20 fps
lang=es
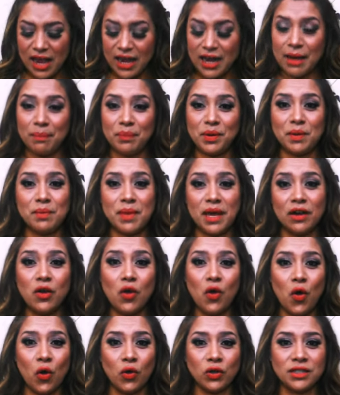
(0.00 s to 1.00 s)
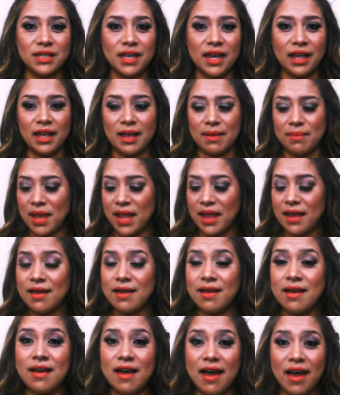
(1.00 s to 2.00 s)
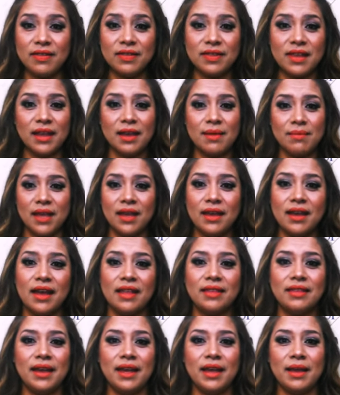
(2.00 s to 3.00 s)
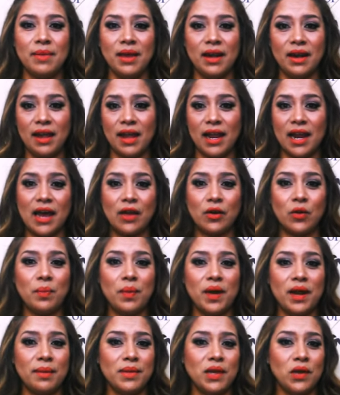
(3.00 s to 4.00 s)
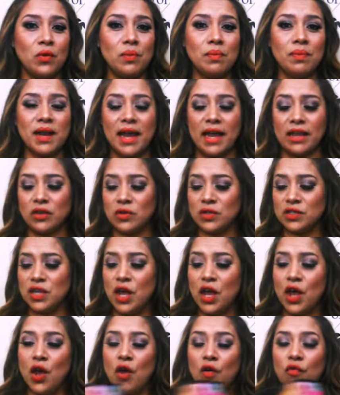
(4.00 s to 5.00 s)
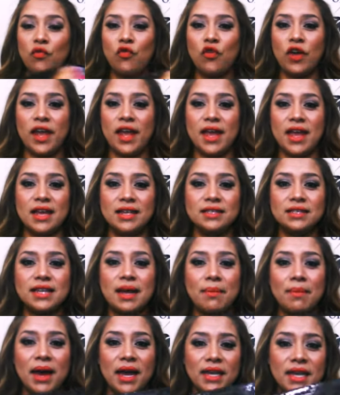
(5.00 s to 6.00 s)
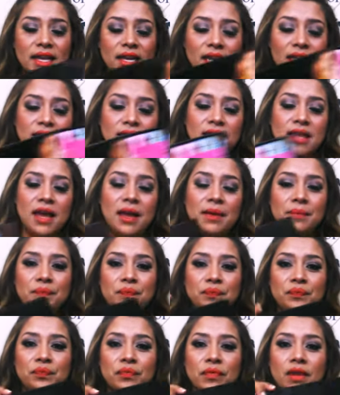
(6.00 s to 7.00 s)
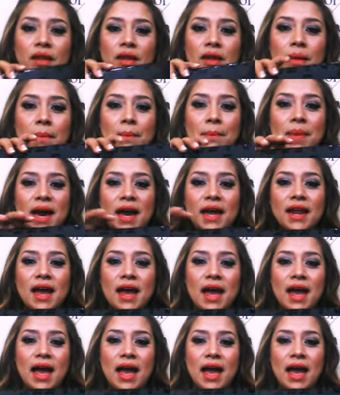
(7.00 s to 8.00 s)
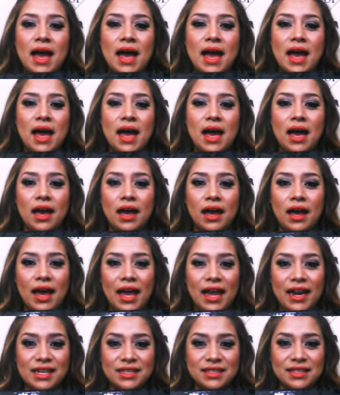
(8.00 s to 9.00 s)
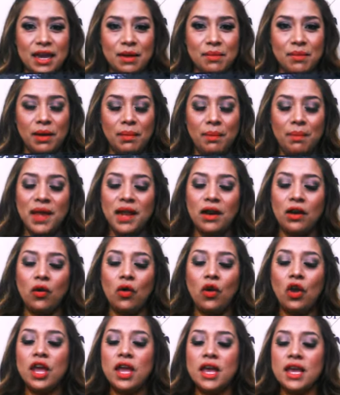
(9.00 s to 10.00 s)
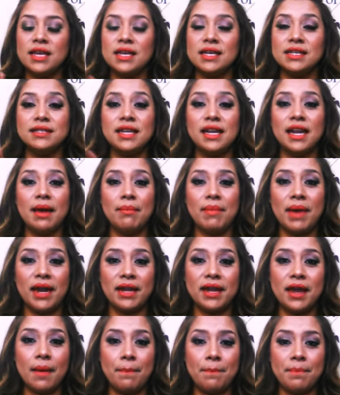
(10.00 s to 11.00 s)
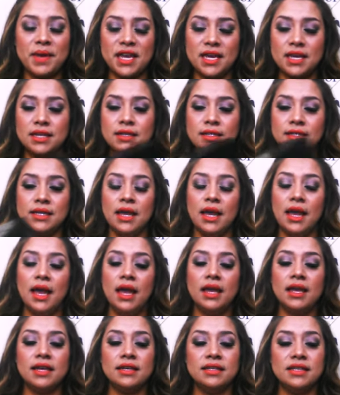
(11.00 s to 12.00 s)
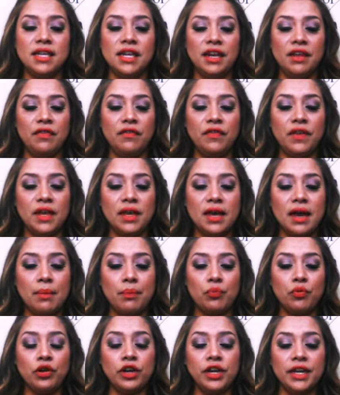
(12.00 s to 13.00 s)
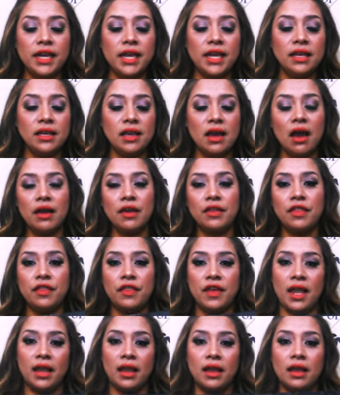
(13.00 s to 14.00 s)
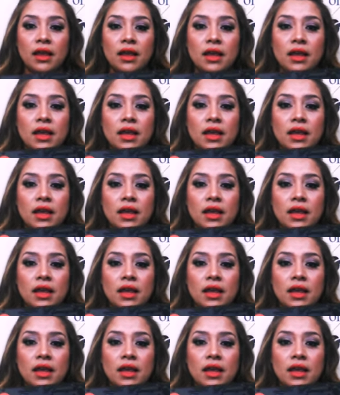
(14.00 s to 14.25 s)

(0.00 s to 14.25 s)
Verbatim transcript: La primera cosa que me encanta, que me encanta, que me regalaron para mi cumpleaños fue esta maquinita para a al asearme el pelo y es de la marca Pitt, que significa Pretty Young Thing.